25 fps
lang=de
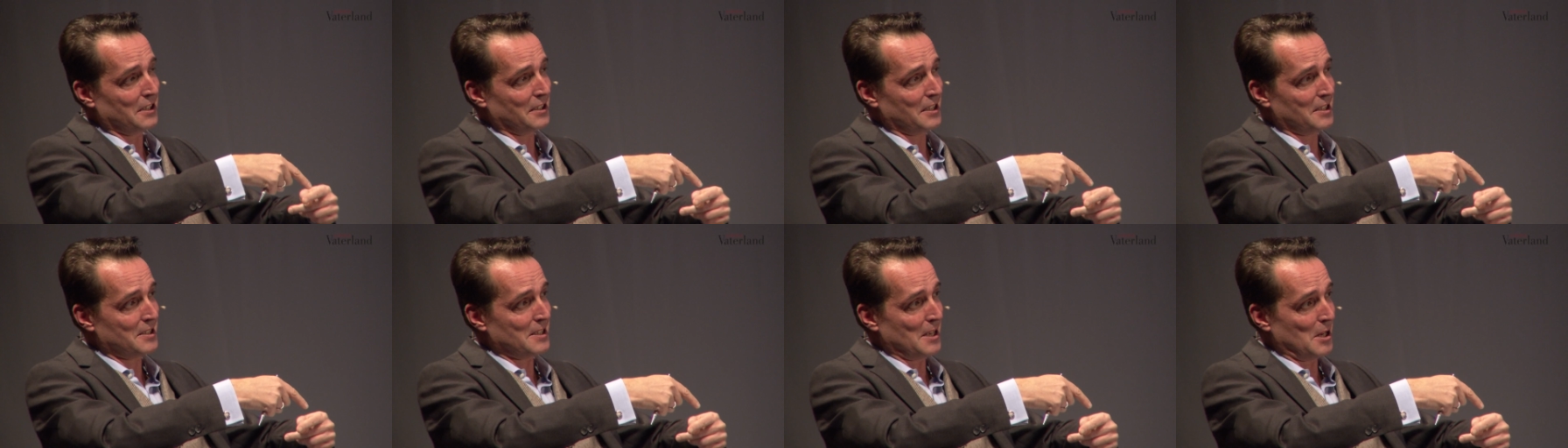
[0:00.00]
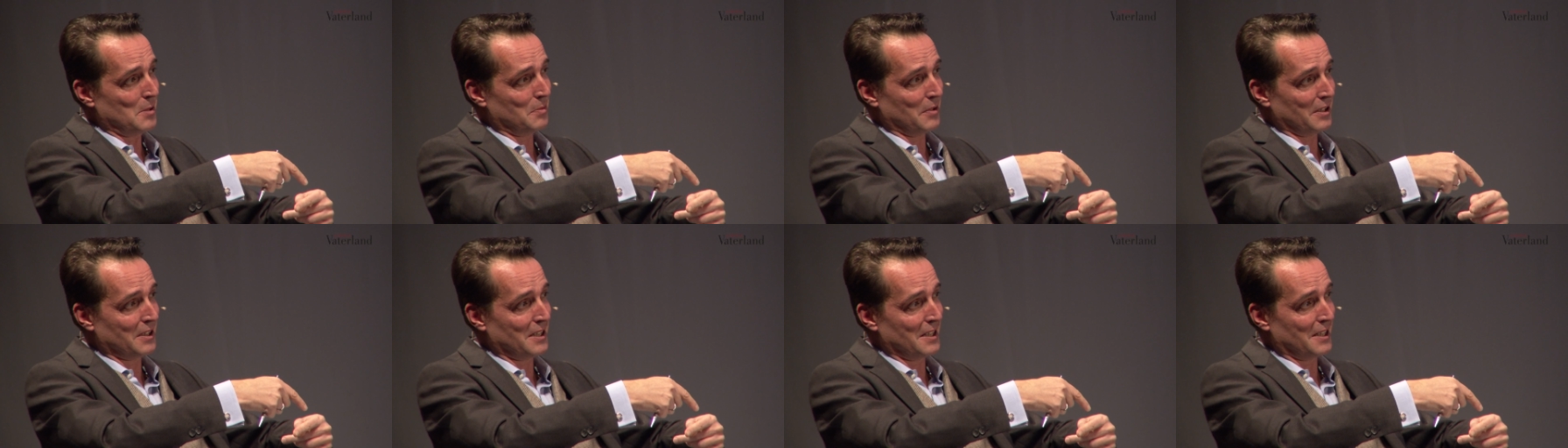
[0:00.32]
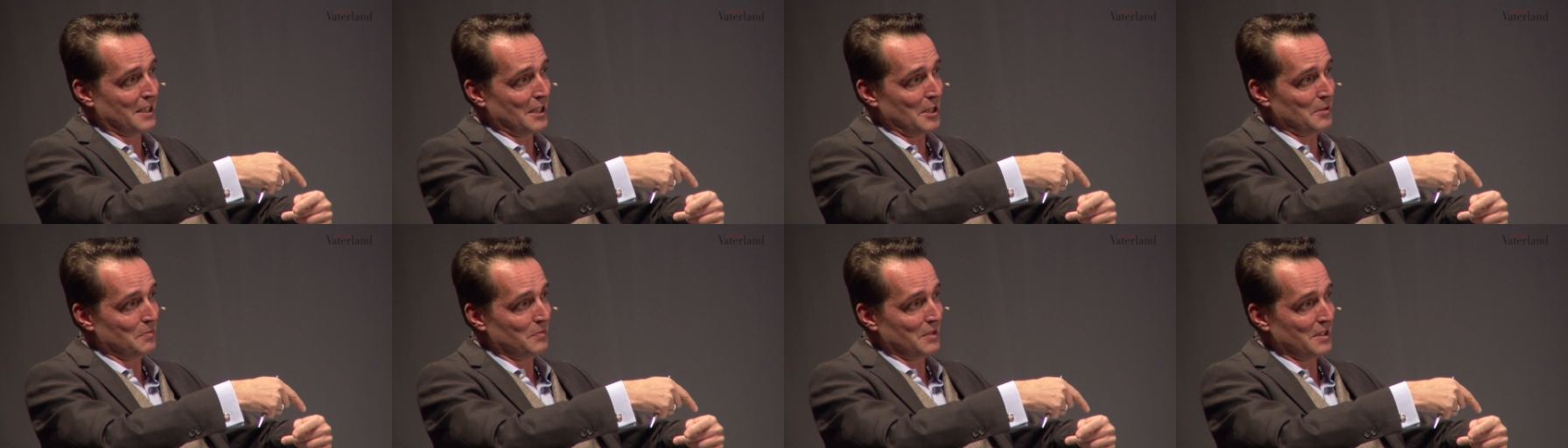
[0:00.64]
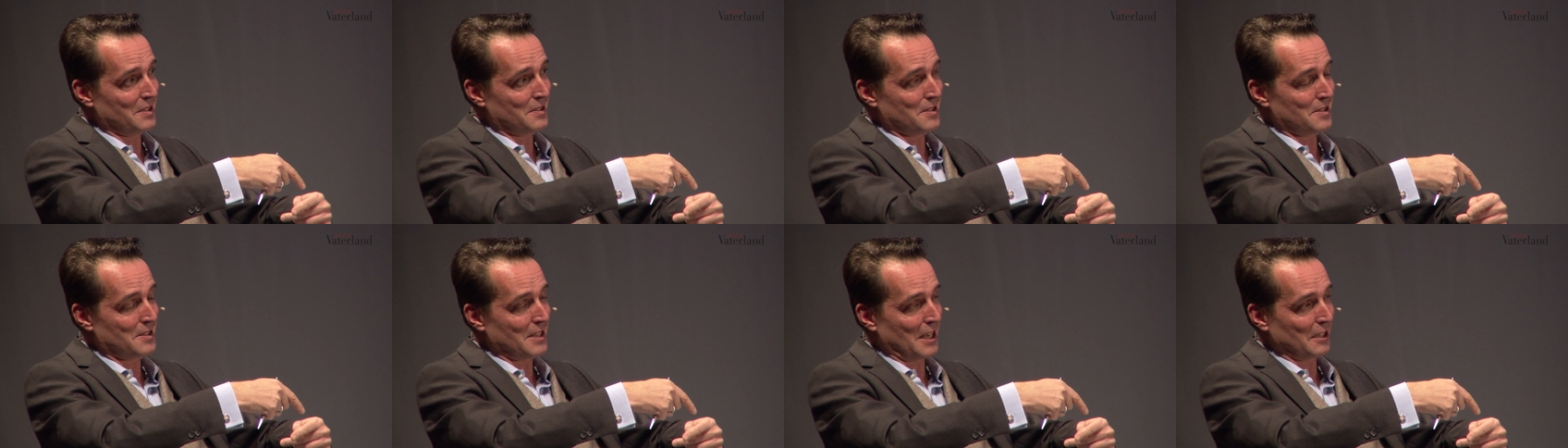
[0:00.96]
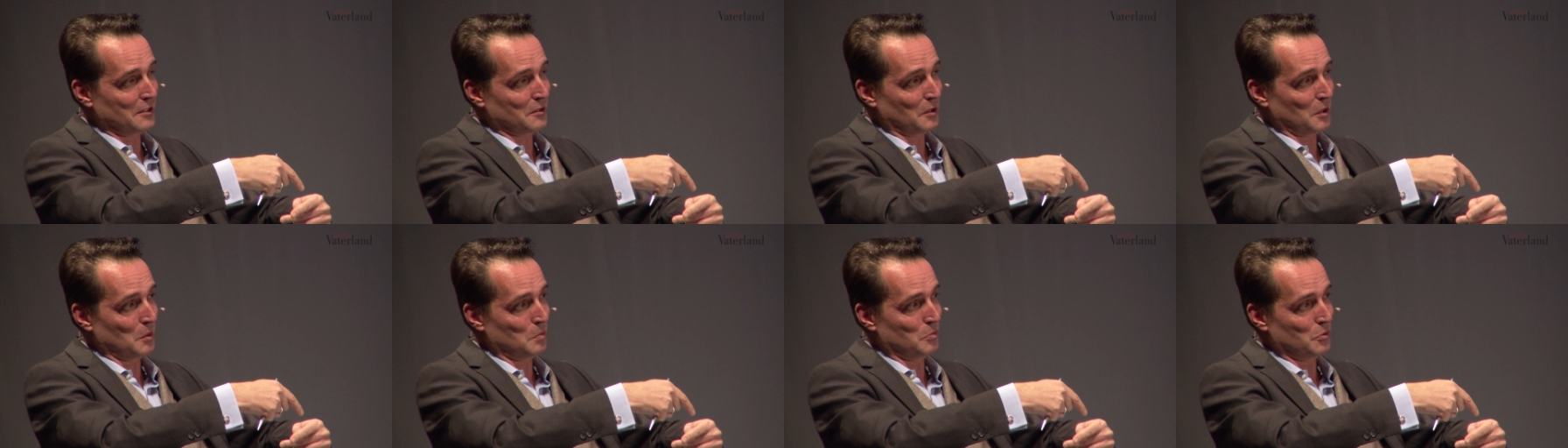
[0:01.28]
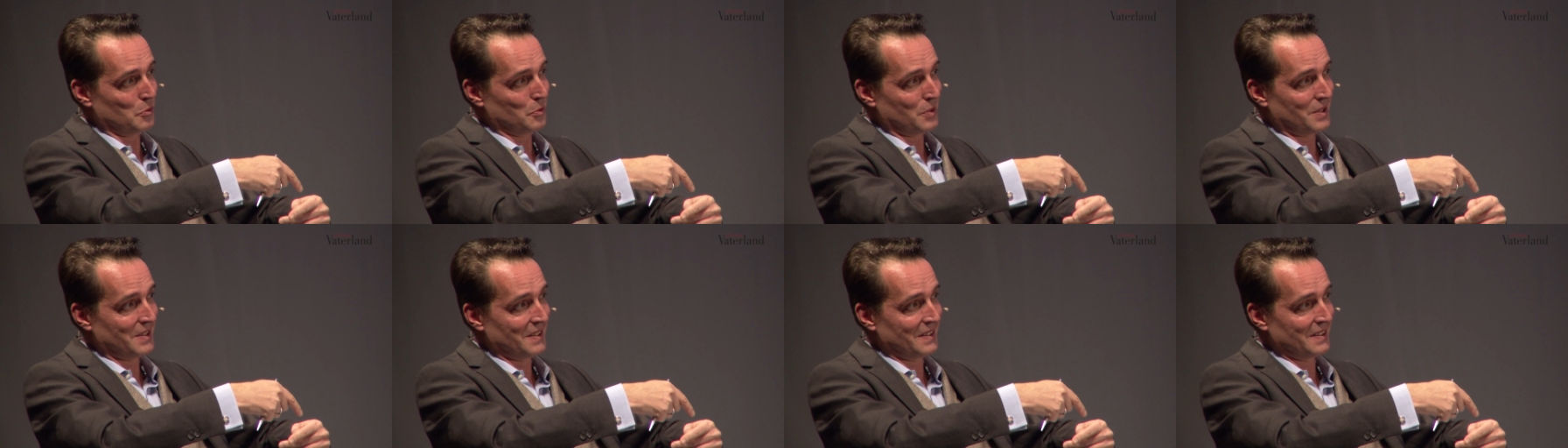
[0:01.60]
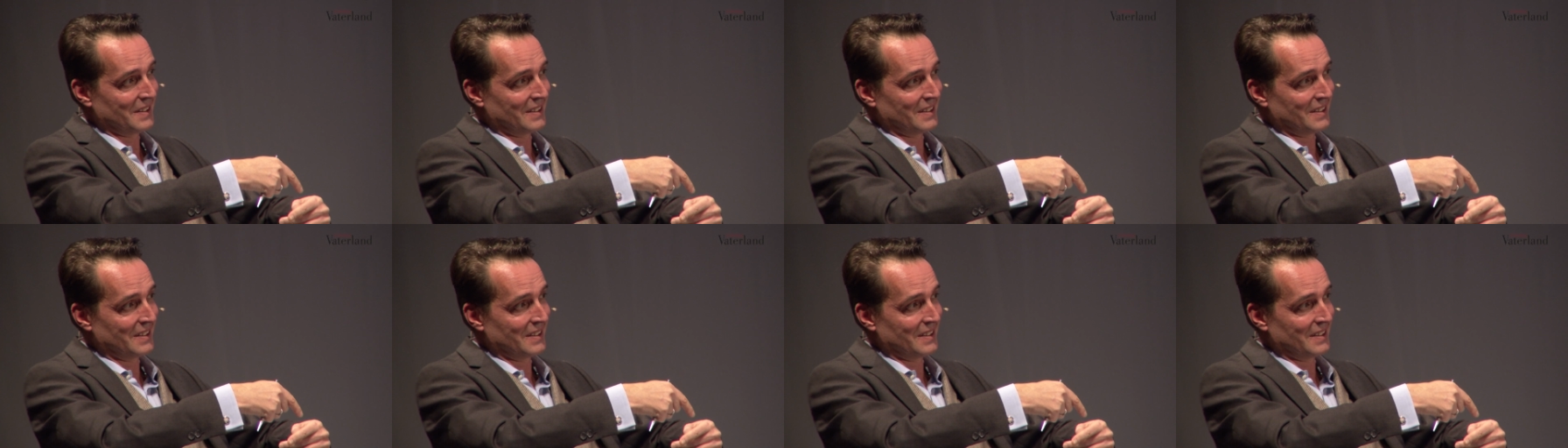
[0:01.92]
nicht selber gegeben, dieses Attribut.